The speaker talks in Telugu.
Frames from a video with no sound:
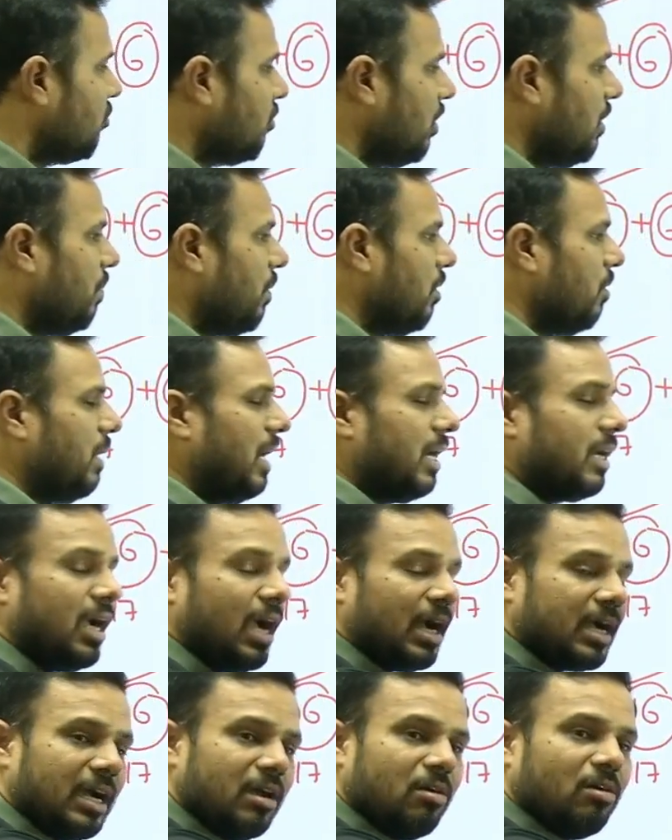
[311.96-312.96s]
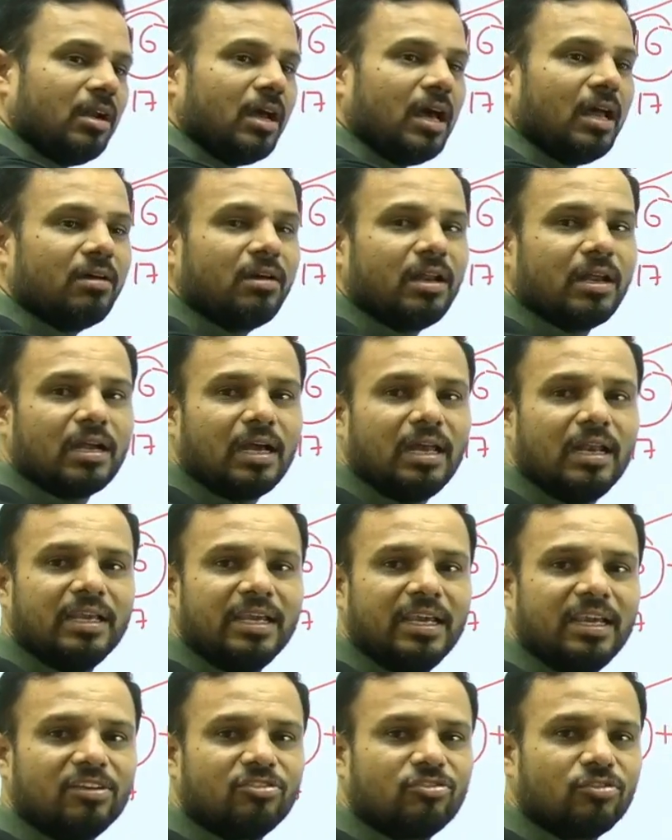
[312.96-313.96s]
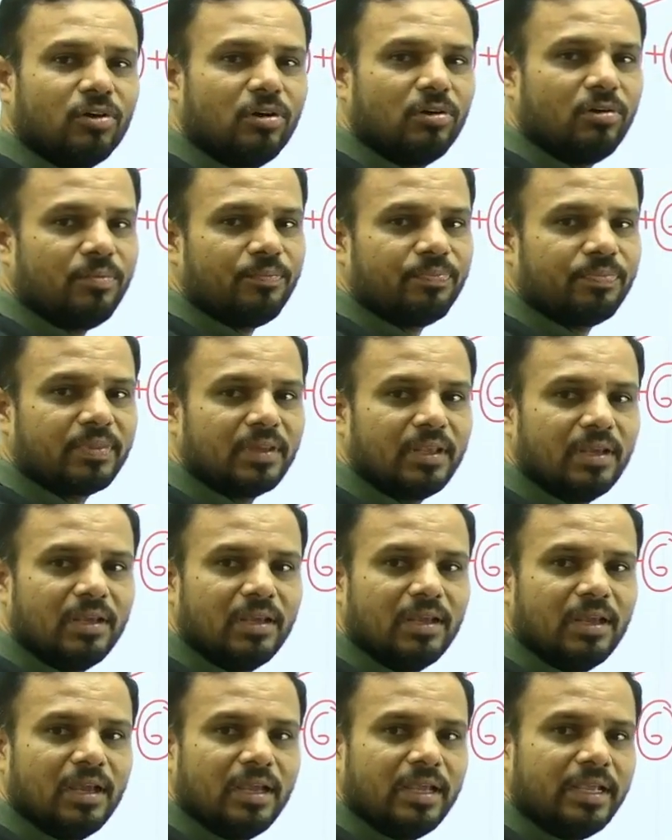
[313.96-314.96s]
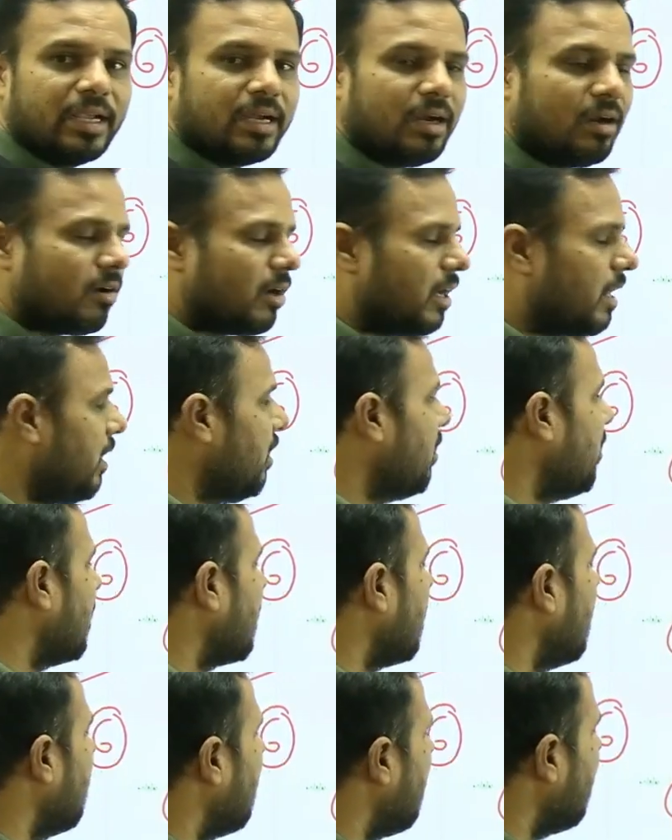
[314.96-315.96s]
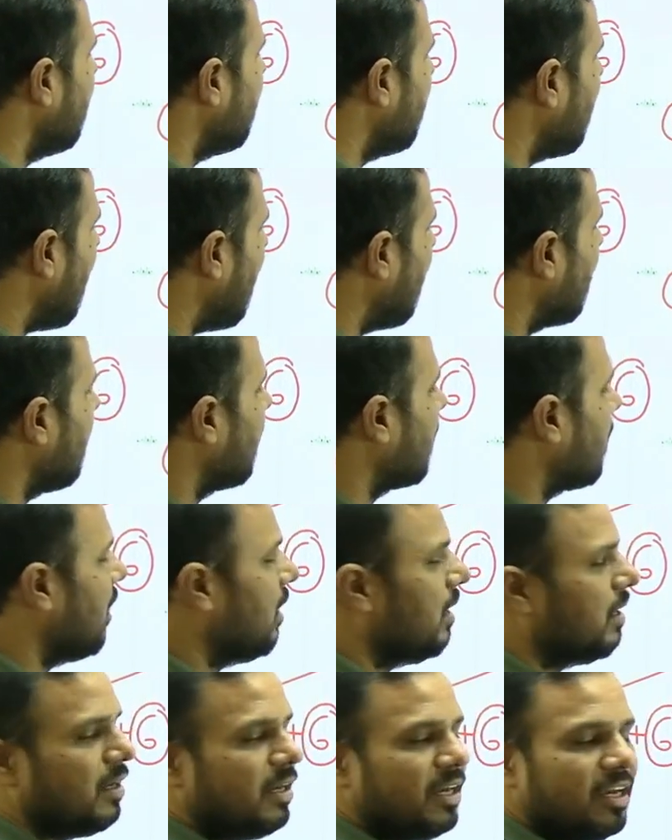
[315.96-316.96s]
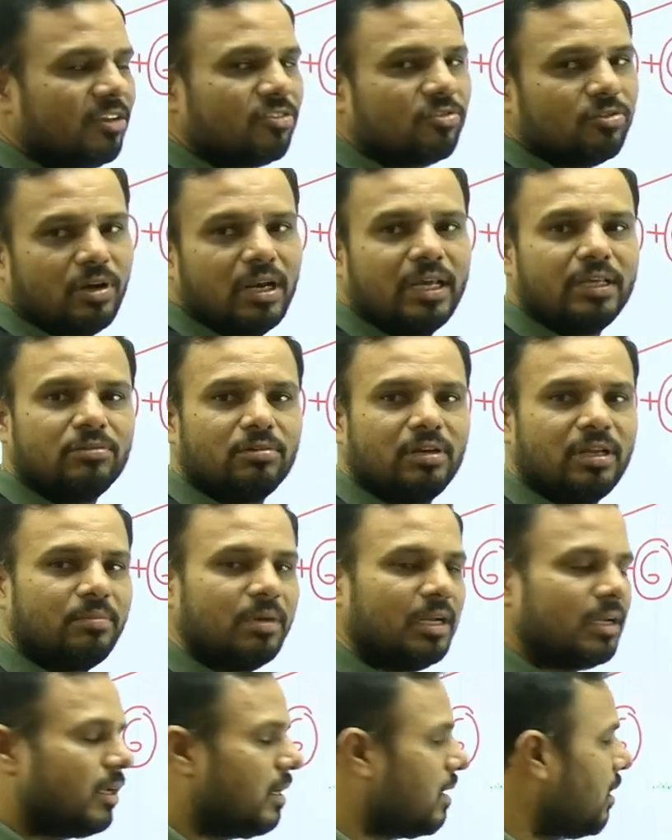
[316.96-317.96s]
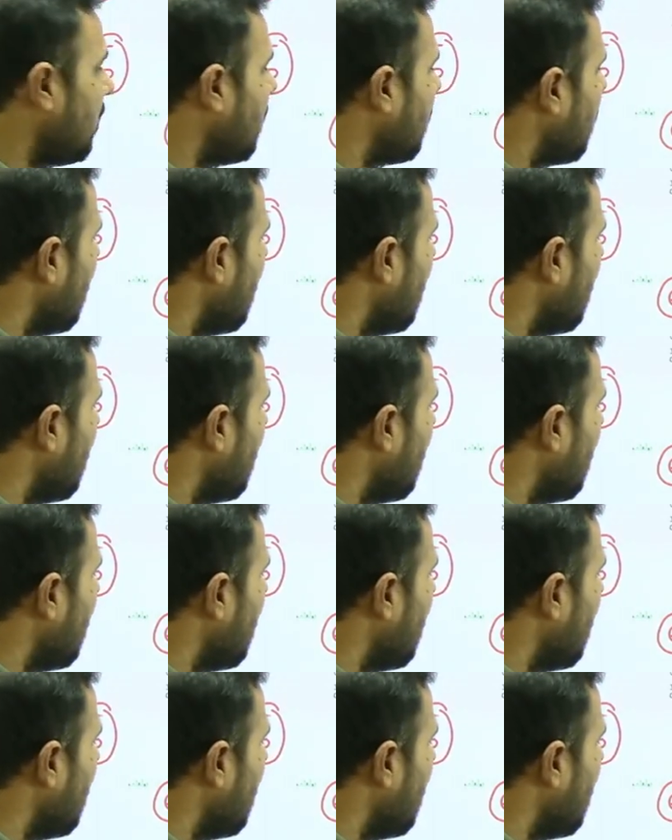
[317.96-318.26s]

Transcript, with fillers: సో ఇప్పుడు మనకి అక్కడ నాలుగు రకాల ఏఎస్ఓలు ఇక్కడ ఒక రెండు రకాలు అంటే ఇప్పుడు ఆరు రకాల ఏఎస్ఓలు అవుతున్నాయి మనకి ఇక్కడ